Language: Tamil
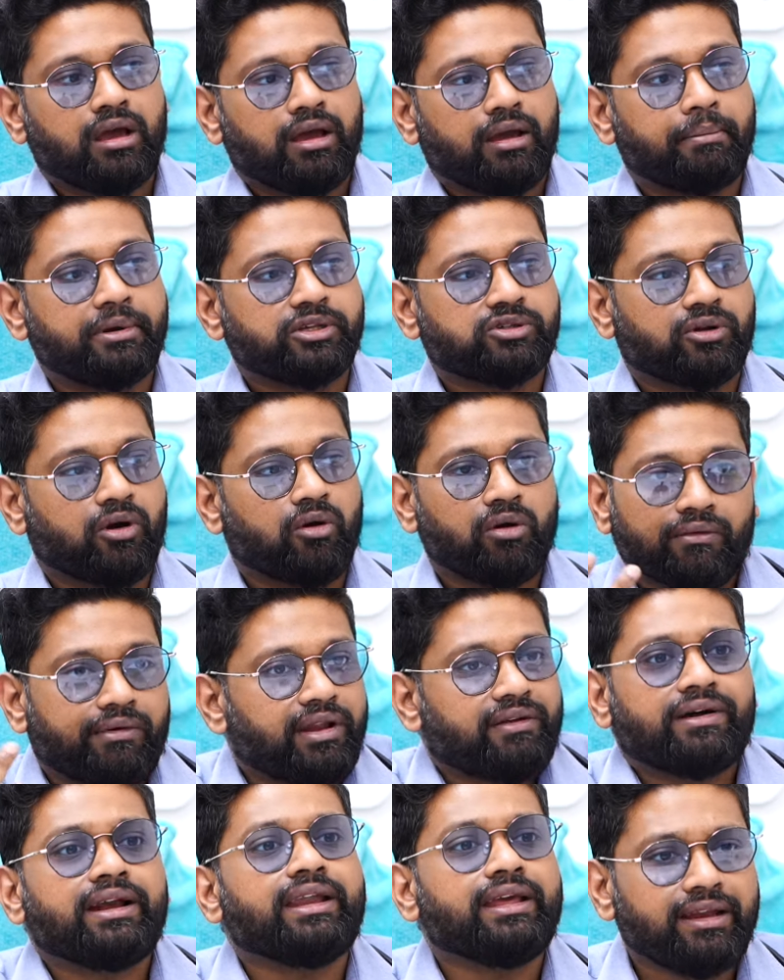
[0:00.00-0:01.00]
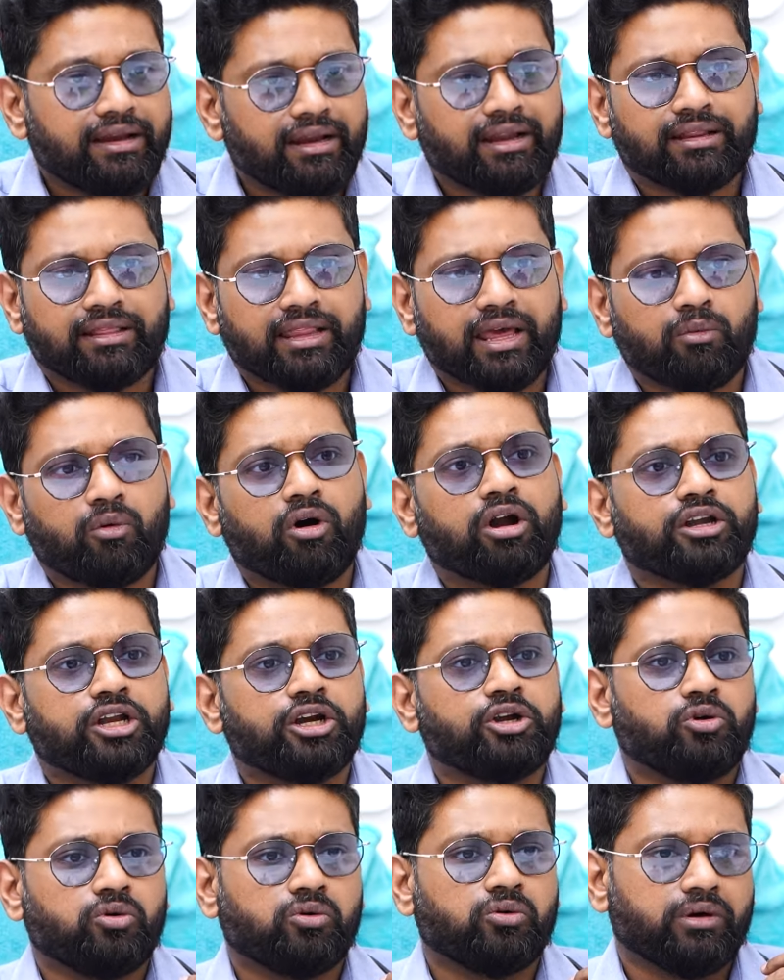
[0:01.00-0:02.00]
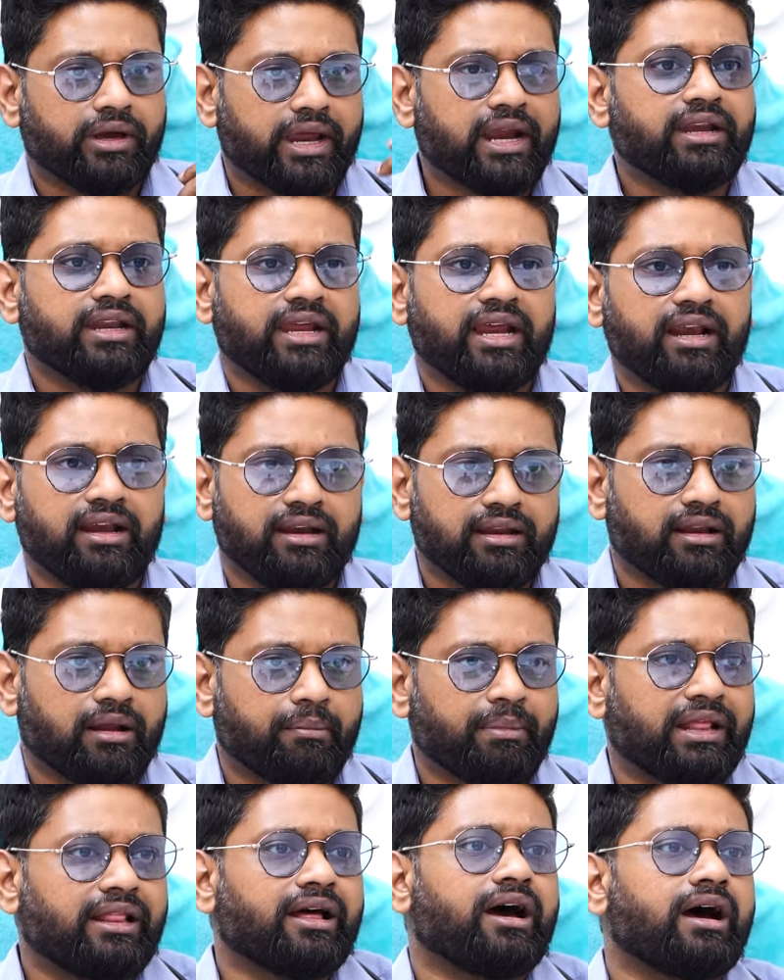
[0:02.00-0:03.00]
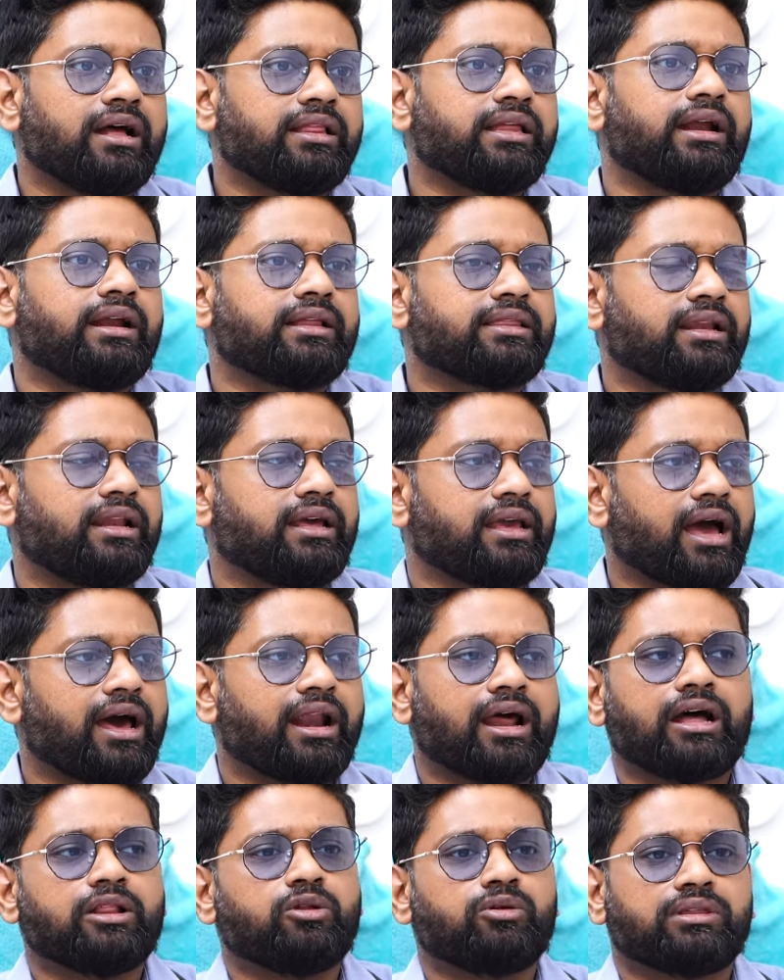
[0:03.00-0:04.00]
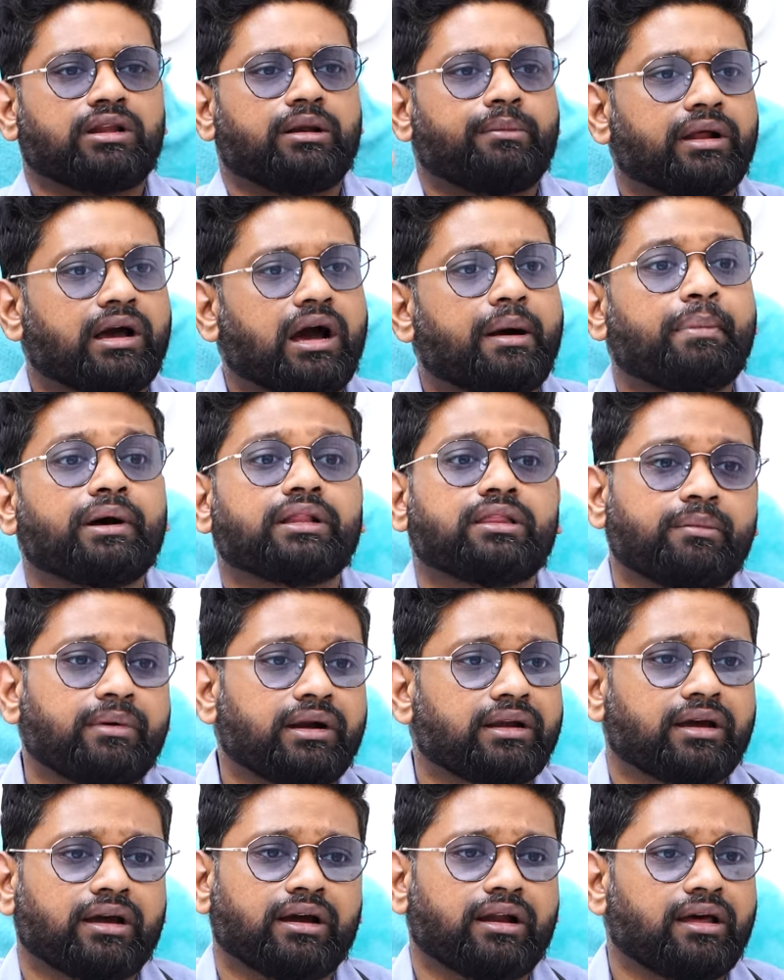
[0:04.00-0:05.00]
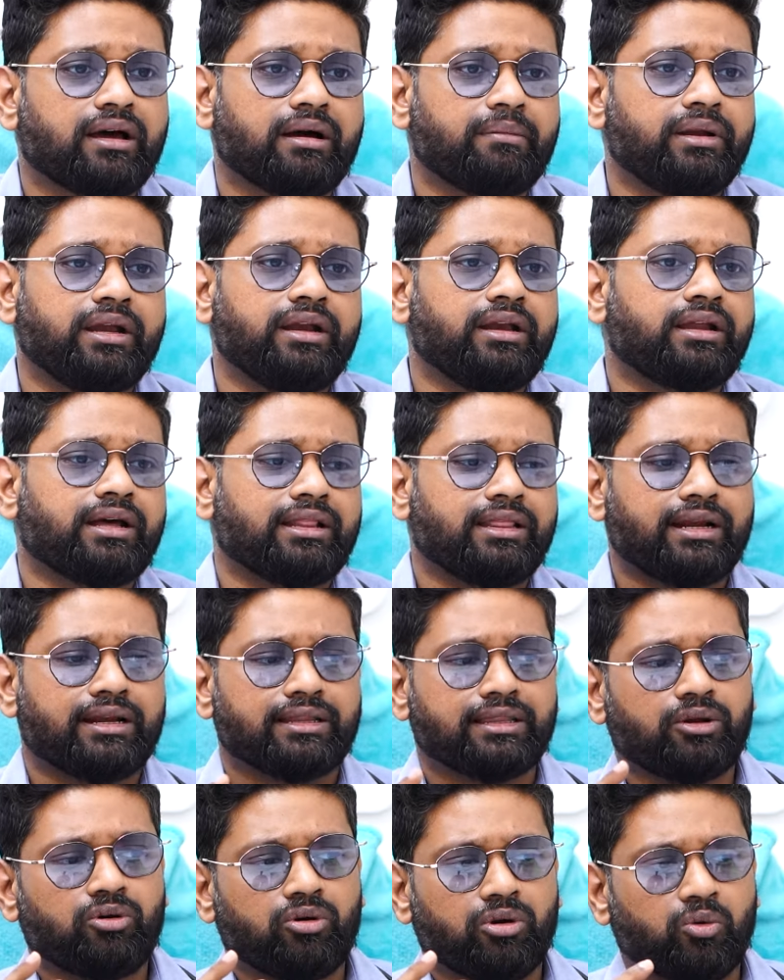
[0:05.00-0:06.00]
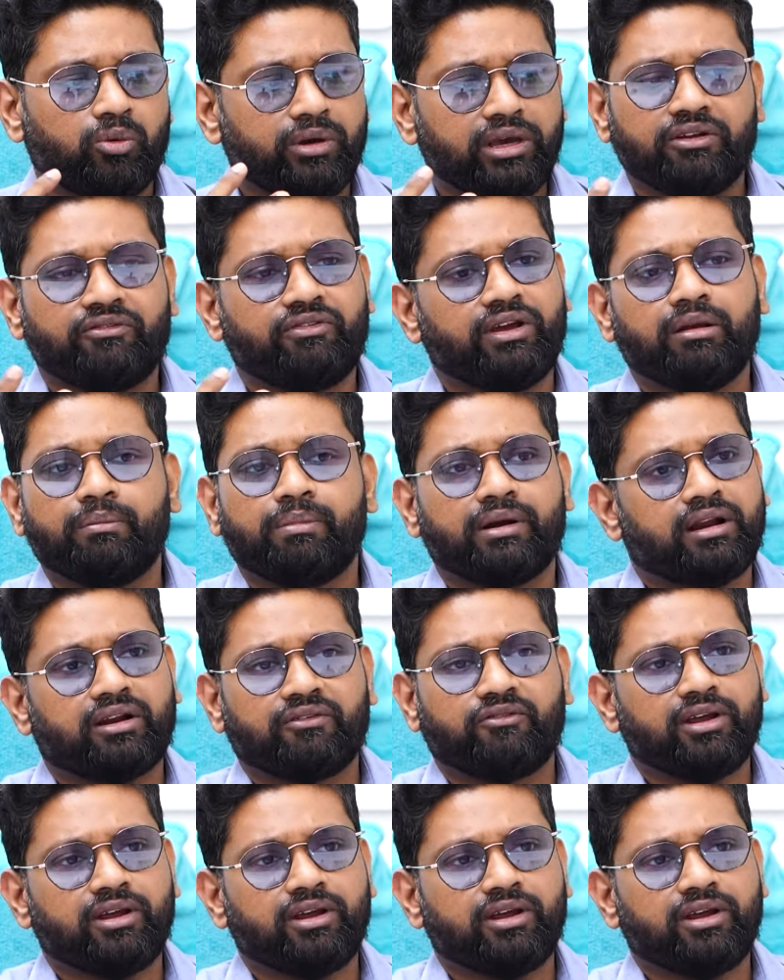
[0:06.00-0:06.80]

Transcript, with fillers: எப்படி சொல்ல அவங்களுக்கு வேறு வழி இல்லை தே வாண்டட் டு கெட் ஹீல்டு நம்ம ஏதாவது இடத்துல யாராவது ஒருத்தர் நம்மளை காப்பாற்ற மாட்டாங்களா அப்படின்ட்டு அந்த இடத்துல ஒரு உயிர் ஃபீல் பண்ணுற